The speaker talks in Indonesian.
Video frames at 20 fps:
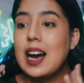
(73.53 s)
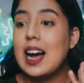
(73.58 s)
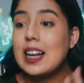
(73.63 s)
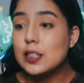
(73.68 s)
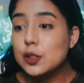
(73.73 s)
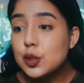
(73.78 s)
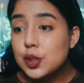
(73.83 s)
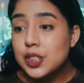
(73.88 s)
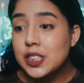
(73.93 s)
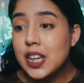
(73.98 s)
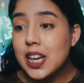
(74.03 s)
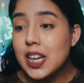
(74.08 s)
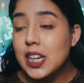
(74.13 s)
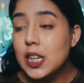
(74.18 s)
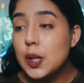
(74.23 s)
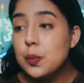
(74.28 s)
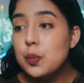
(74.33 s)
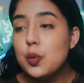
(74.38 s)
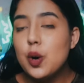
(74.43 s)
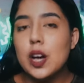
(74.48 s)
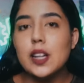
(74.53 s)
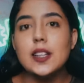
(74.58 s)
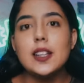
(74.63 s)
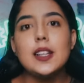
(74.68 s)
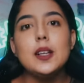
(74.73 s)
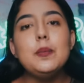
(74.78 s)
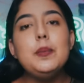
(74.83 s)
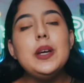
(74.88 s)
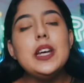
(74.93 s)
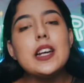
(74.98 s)
Kasusnya dibuat
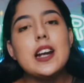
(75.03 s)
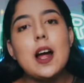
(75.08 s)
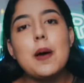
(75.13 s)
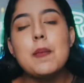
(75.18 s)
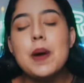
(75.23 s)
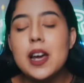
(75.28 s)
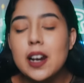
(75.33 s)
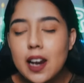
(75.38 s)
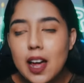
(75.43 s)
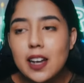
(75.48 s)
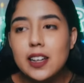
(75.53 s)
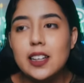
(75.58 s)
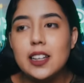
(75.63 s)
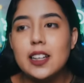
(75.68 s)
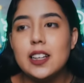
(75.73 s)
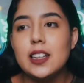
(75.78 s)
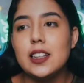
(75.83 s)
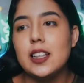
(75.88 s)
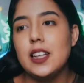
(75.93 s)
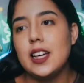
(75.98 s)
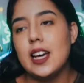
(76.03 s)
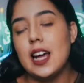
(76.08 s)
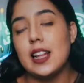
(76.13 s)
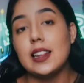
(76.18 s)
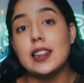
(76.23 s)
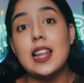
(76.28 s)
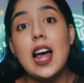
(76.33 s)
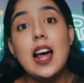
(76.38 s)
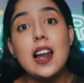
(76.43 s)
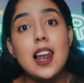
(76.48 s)
lebih ramai lagi
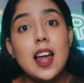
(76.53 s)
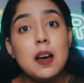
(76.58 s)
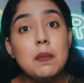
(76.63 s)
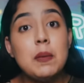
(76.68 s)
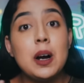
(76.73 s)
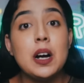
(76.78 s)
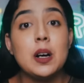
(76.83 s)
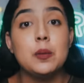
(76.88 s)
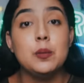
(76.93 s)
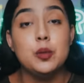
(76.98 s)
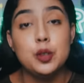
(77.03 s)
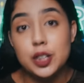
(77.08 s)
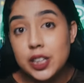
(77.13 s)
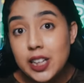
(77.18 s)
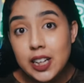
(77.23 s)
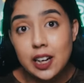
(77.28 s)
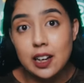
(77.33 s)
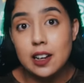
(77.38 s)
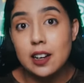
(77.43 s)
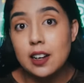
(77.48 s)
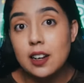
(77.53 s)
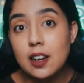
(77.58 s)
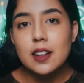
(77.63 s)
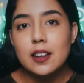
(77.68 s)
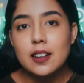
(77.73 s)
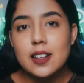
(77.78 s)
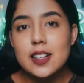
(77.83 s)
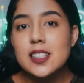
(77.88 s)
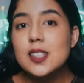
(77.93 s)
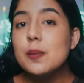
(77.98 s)
ketika tak lama kemudian
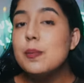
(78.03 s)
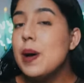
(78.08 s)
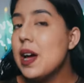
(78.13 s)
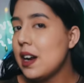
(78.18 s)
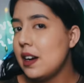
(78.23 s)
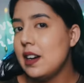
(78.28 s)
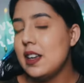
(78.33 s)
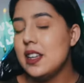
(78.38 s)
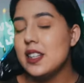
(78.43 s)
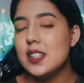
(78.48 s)
tersebar nih